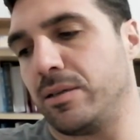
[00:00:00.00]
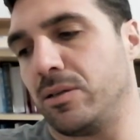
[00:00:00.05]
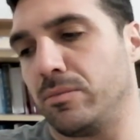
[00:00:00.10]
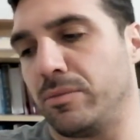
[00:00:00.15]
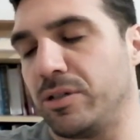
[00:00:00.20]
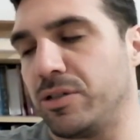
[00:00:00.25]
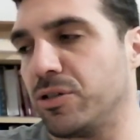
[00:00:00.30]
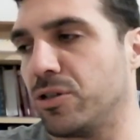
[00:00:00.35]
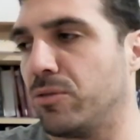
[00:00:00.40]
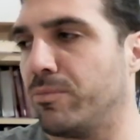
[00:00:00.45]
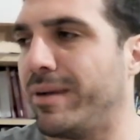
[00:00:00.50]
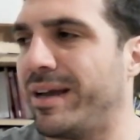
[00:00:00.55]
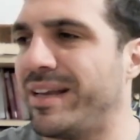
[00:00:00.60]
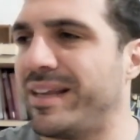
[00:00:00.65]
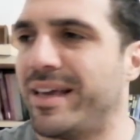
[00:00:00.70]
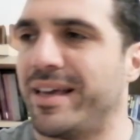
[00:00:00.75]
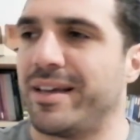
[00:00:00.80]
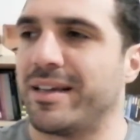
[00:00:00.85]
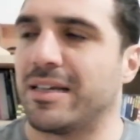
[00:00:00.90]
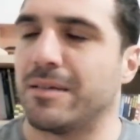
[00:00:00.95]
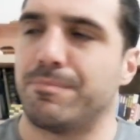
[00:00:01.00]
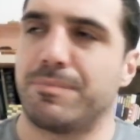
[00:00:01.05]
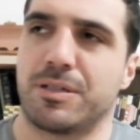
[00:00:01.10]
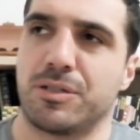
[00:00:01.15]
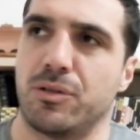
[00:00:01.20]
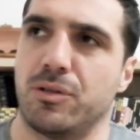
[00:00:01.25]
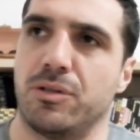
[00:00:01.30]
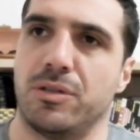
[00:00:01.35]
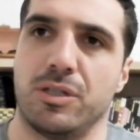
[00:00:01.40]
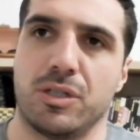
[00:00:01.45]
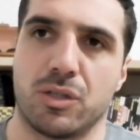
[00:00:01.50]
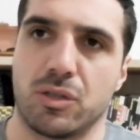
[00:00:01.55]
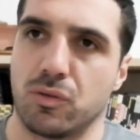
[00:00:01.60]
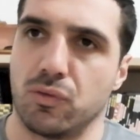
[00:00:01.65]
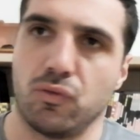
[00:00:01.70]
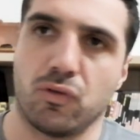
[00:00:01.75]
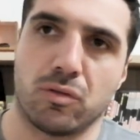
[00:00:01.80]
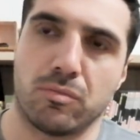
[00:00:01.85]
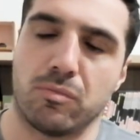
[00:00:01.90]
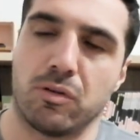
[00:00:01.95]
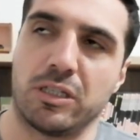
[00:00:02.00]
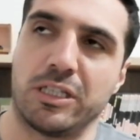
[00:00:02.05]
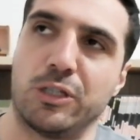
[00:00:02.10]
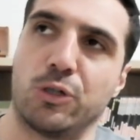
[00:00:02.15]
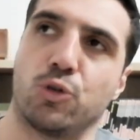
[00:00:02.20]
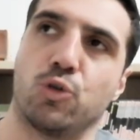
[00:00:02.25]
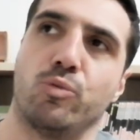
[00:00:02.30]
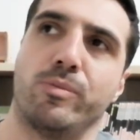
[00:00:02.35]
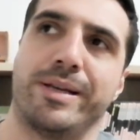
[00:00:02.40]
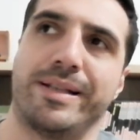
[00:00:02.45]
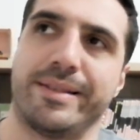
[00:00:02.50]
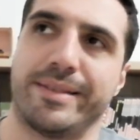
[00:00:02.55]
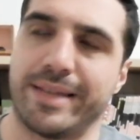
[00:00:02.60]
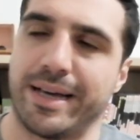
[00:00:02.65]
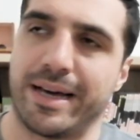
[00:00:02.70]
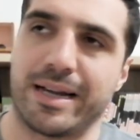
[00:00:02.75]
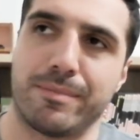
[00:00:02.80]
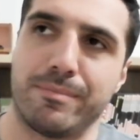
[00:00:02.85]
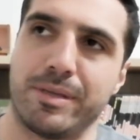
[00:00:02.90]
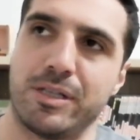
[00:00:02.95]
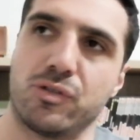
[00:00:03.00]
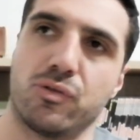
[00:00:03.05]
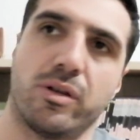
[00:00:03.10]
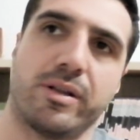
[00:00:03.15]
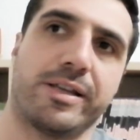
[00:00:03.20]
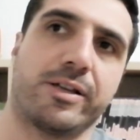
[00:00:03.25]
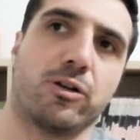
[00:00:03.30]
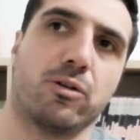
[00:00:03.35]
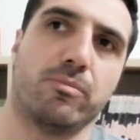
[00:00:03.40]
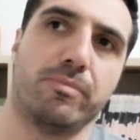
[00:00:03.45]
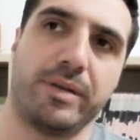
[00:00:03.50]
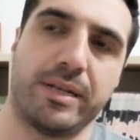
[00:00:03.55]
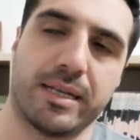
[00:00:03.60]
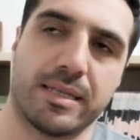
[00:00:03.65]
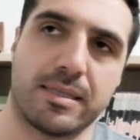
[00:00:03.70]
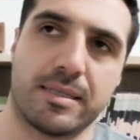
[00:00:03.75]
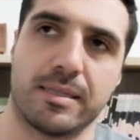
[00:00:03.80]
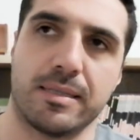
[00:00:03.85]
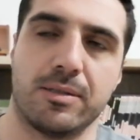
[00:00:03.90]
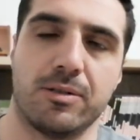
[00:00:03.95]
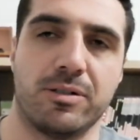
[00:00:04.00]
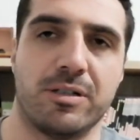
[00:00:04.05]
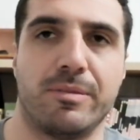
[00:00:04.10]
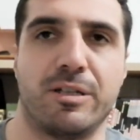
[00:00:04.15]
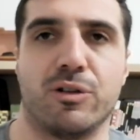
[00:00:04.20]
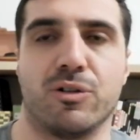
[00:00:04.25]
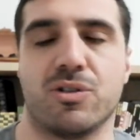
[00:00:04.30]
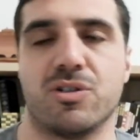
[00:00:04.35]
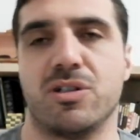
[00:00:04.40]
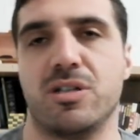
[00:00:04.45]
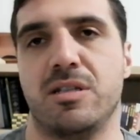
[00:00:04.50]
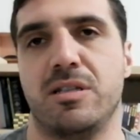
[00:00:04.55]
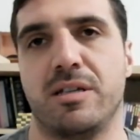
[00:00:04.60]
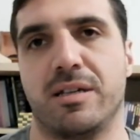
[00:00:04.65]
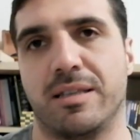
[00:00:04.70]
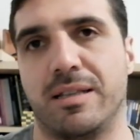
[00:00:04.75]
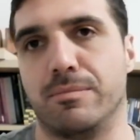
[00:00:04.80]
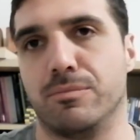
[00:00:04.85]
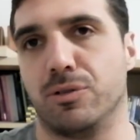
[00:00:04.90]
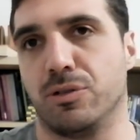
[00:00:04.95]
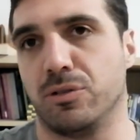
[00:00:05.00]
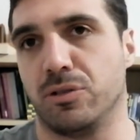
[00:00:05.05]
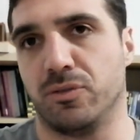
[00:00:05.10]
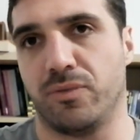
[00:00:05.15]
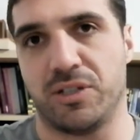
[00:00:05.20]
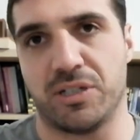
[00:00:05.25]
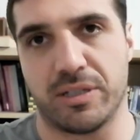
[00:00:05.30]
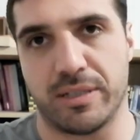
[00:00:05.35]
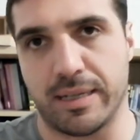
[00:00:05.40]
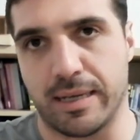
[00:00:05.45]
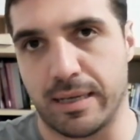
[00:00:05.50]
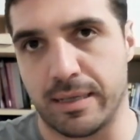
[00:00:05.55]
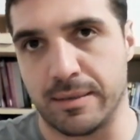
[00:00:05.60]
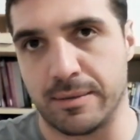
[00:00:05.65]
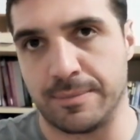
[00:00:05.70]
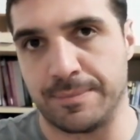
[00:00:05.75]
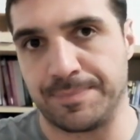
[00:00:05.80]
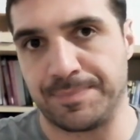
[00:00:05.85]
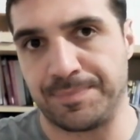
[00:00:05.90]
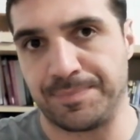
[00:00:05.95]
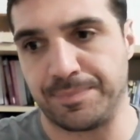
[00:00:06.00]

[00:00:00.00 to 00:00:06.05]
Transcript: non mi sono mai neanche preso il disturbo di documentarmi sulle ricombinazioni aminocidiche del mondo vegetale.